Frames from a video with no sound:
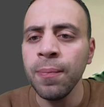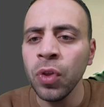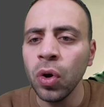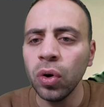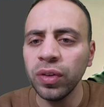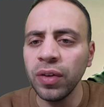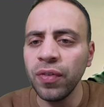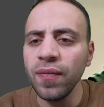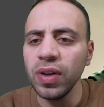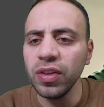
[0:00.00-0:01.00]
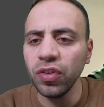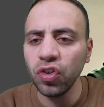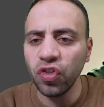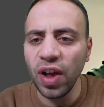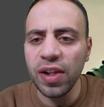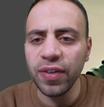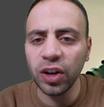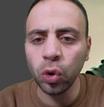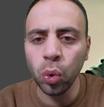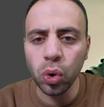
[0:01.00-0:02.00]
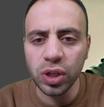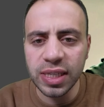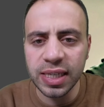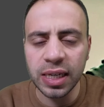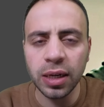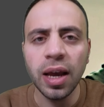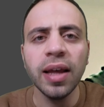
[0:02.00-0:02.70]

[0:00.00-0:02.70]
Und dann, wenn wir diesen Schwellwert hochziehen,